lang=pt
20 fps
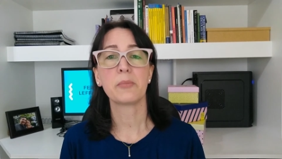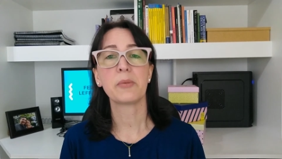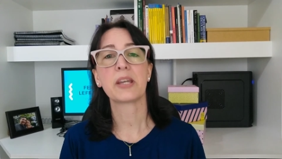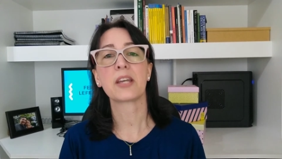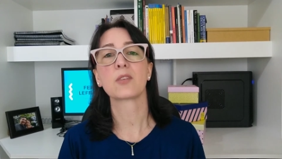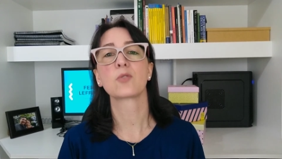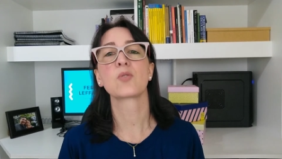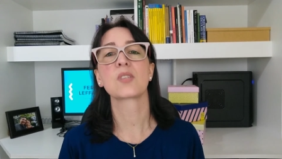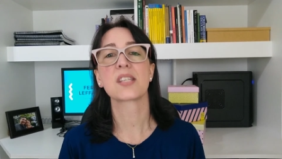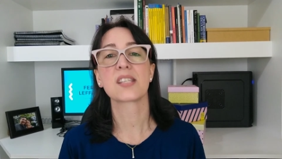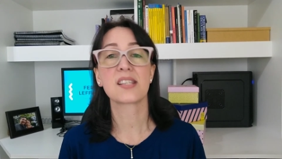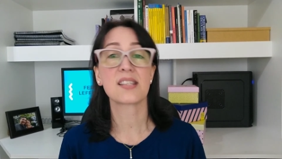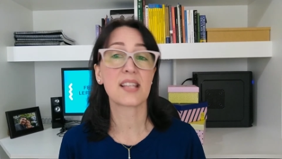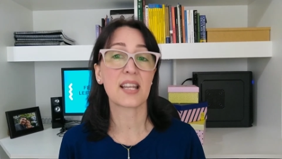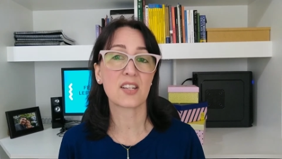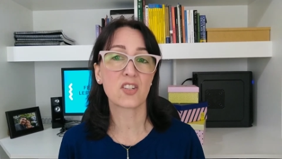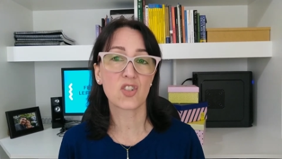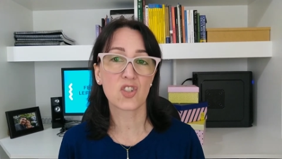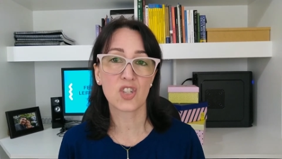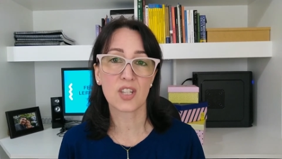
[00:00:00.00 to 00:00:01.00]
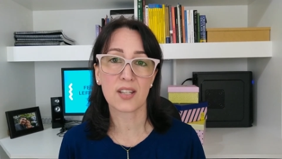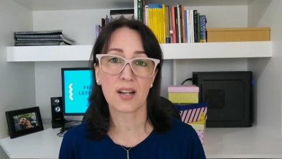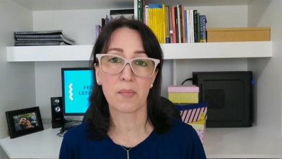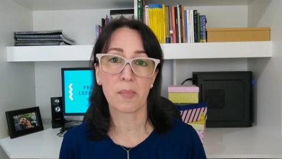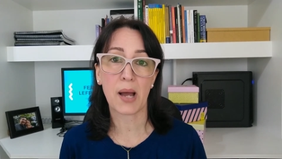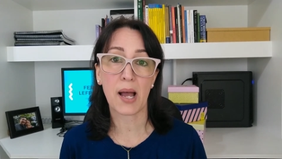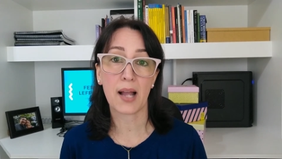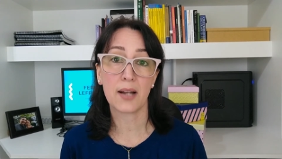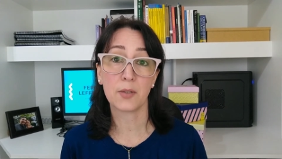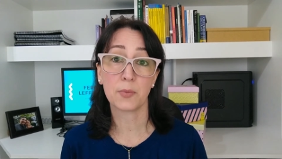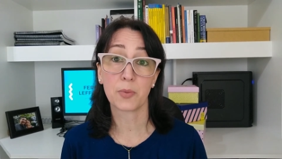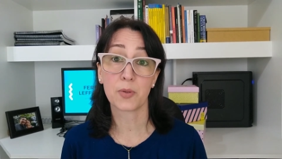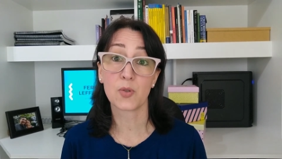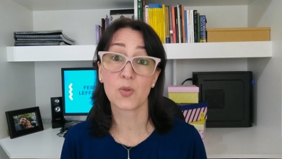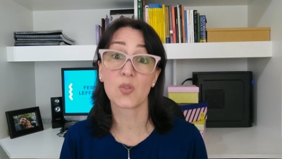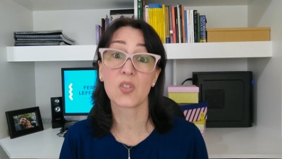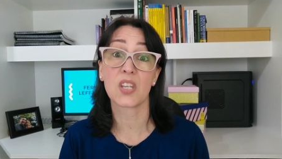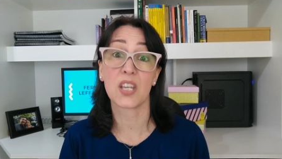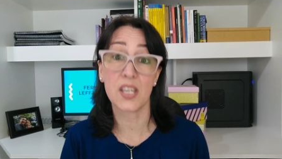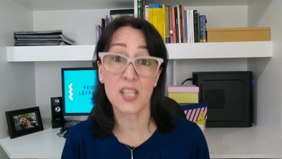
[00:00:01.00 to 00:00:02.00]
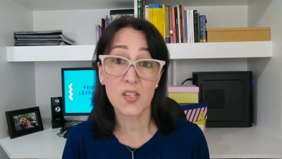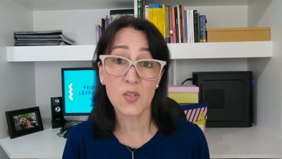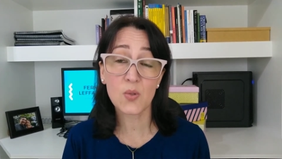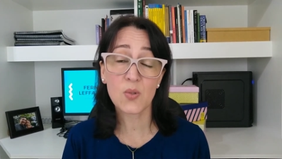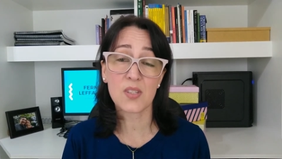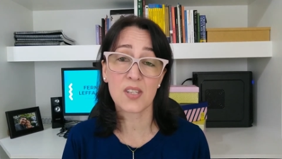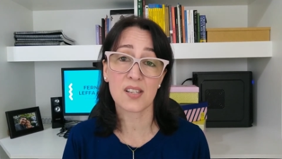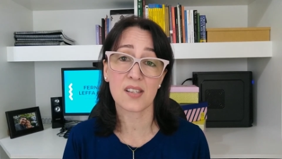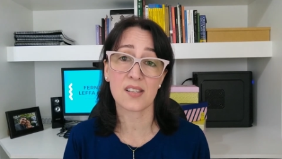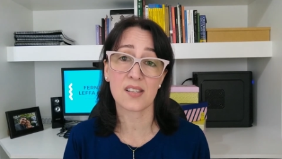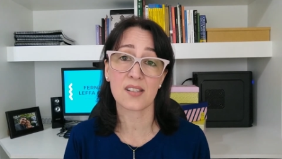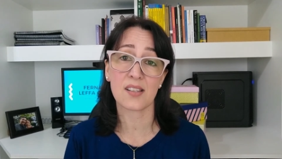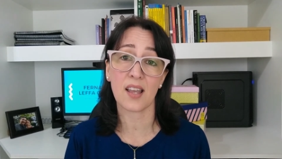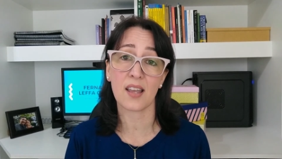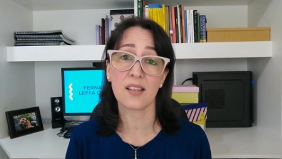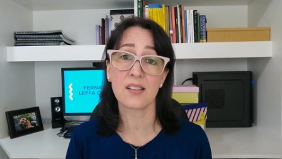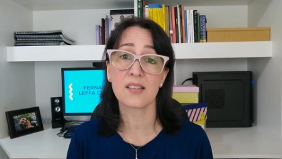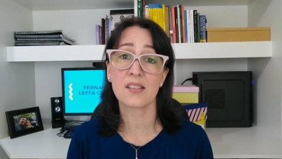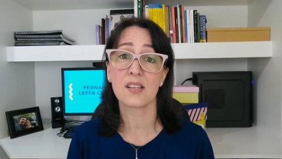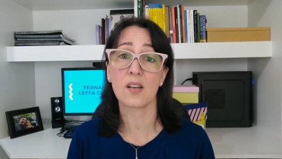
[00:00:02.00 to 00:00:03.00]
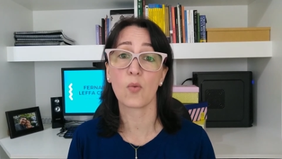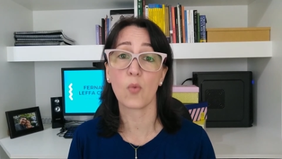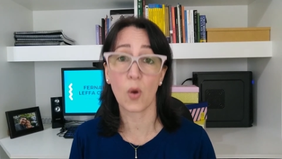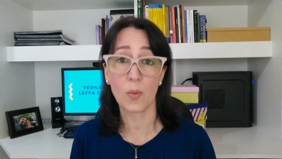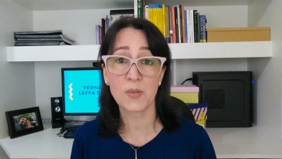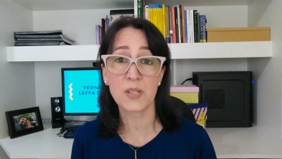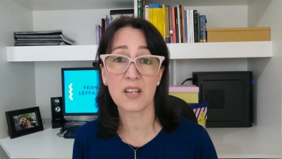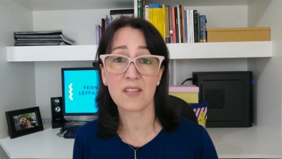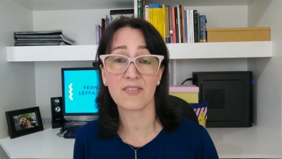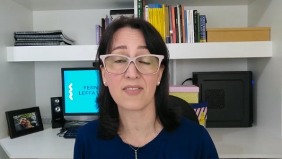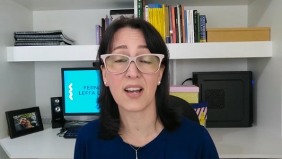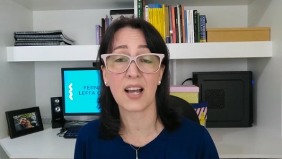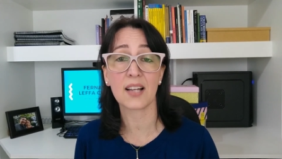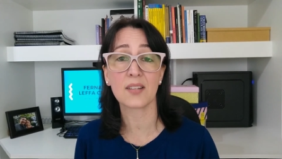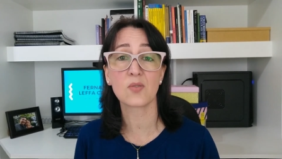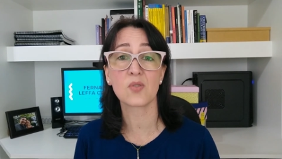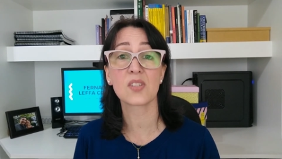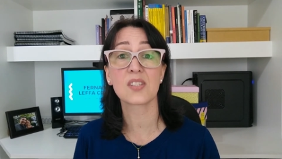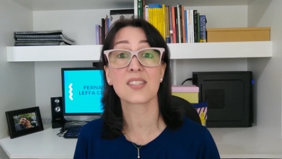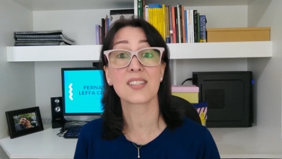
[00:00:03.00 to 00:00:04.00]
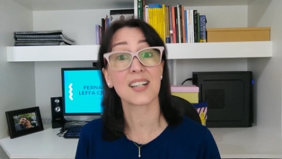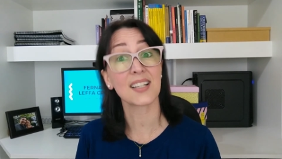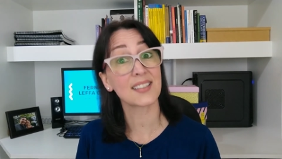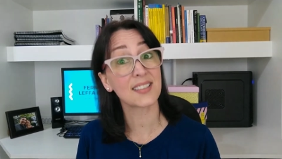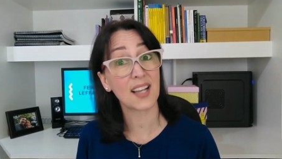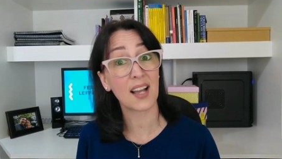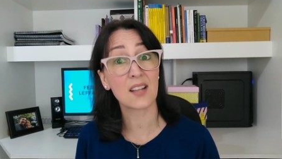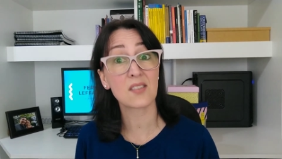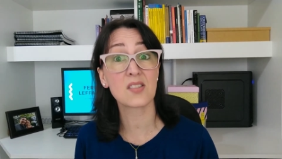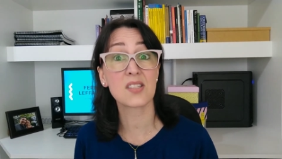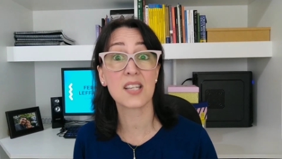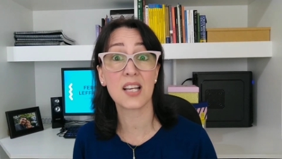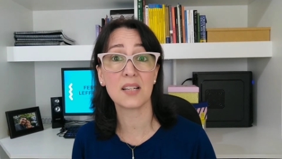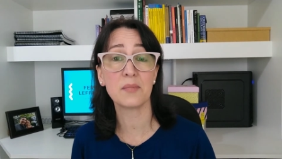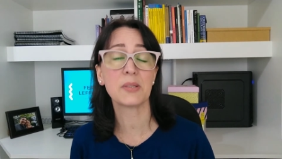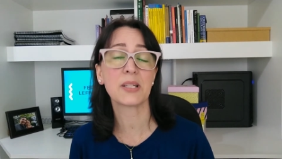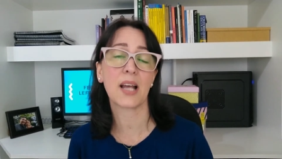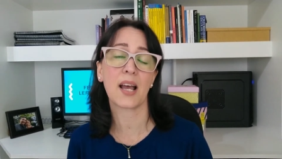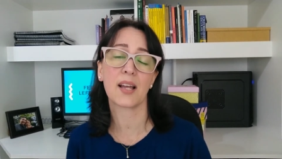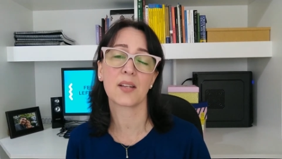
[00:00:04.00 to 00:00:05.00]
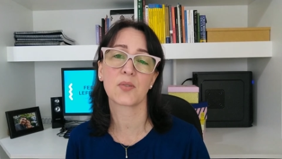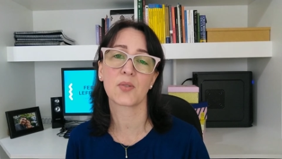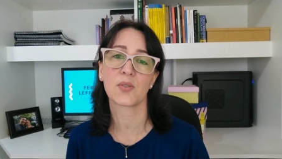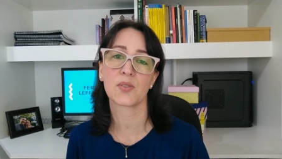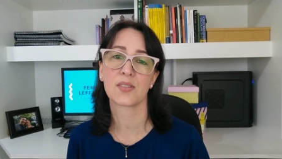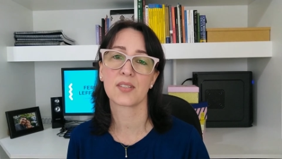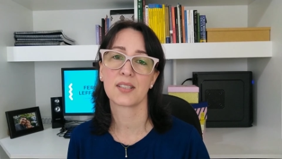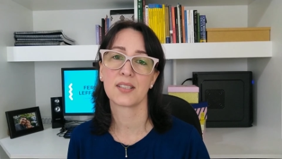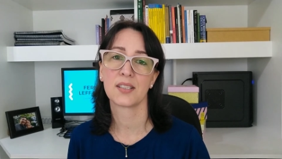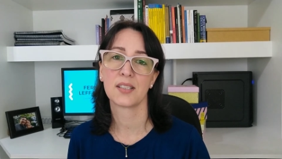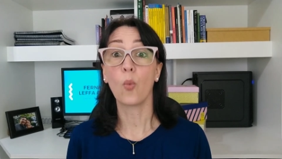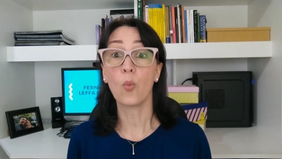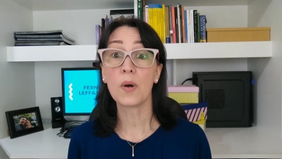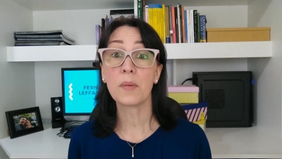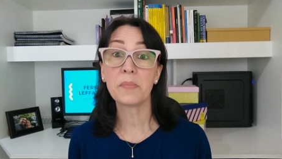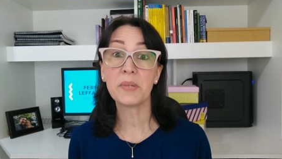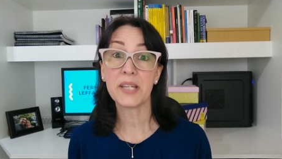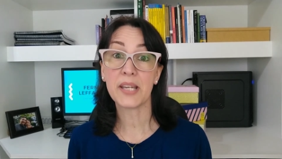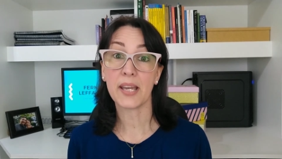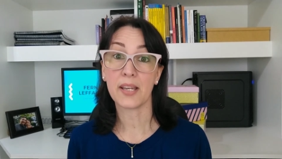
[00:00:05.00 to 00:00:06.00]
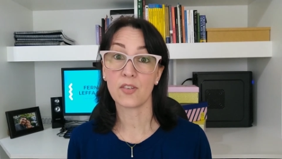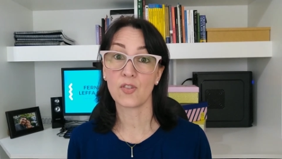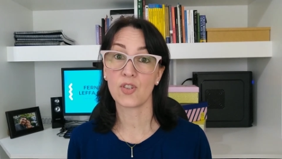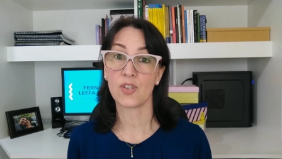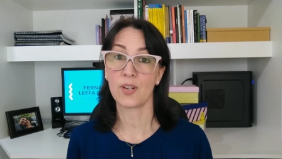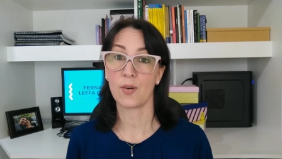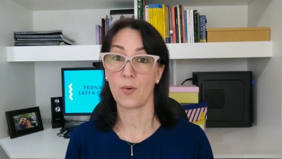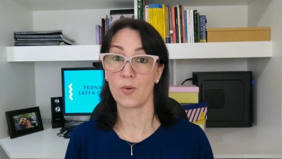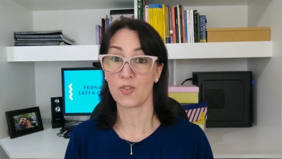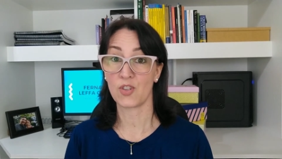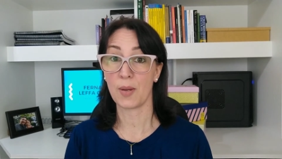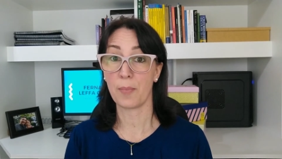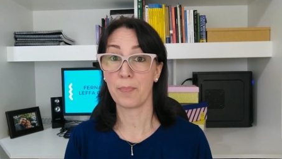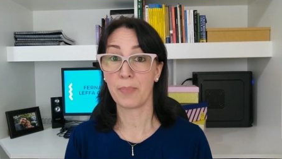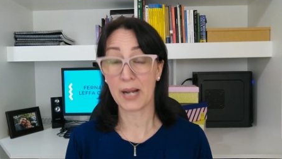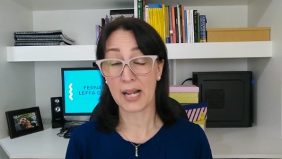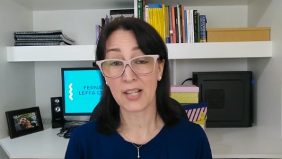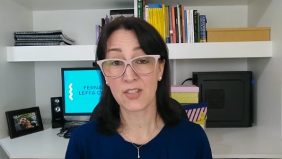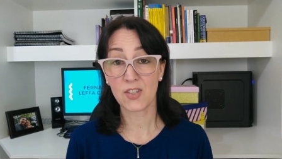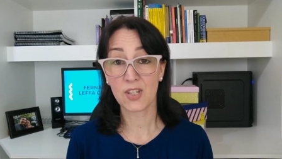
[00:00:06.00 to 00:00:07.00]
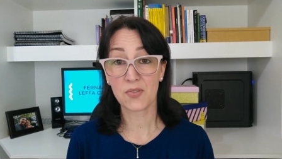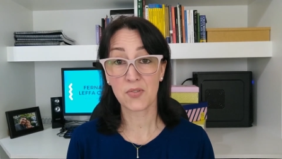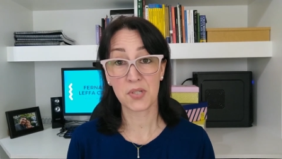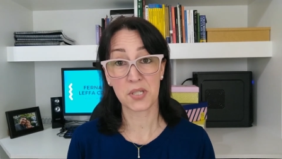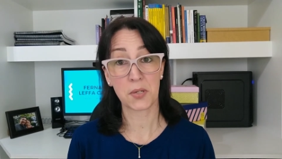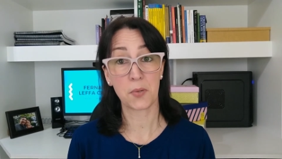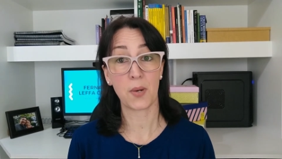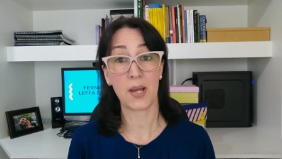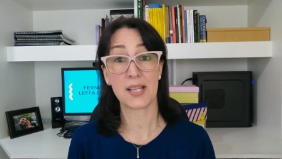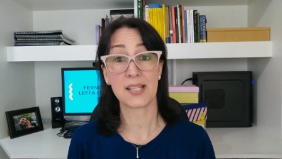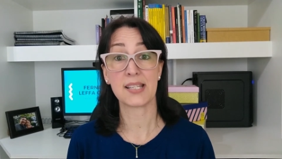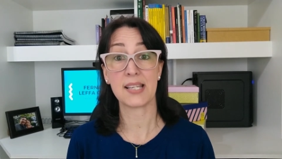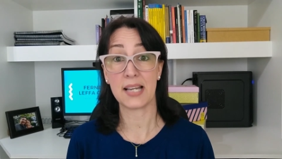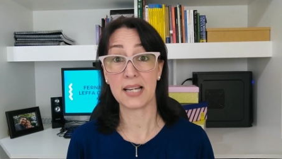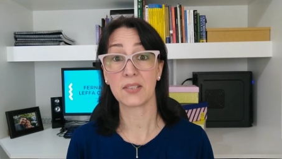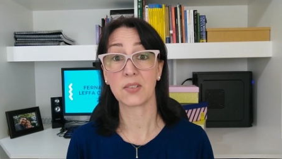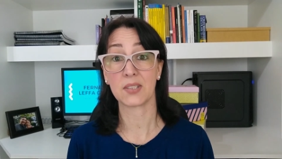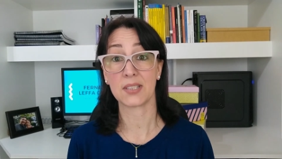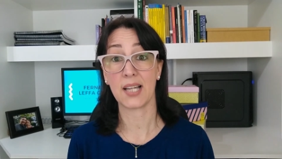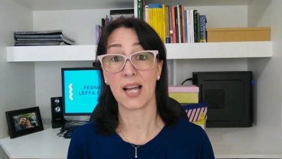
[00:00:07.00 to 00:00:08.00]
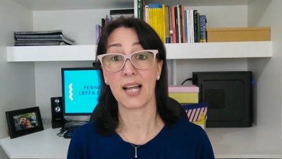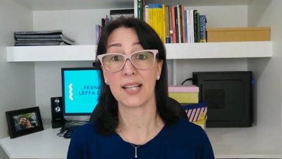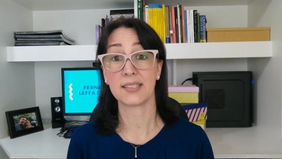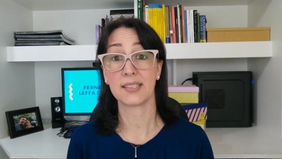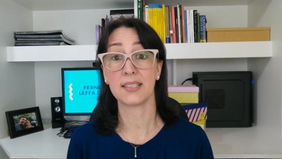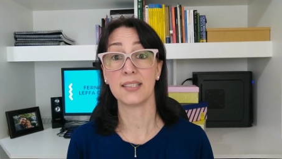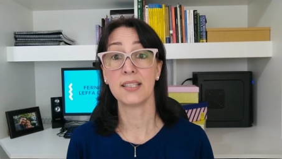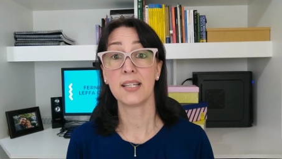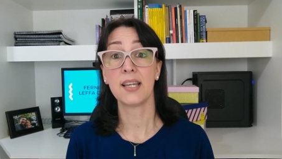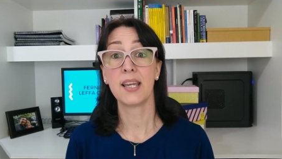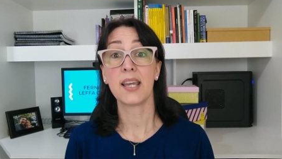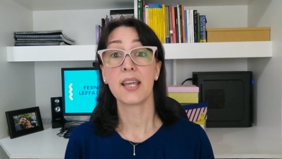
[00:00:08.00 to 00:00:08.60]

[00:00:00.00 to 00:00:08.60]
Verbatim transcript: também reduz acidentes de trabalho, pois os riscos existentes são observados, tratados e eliminados um ambiente onde a prática do 5S é adotada,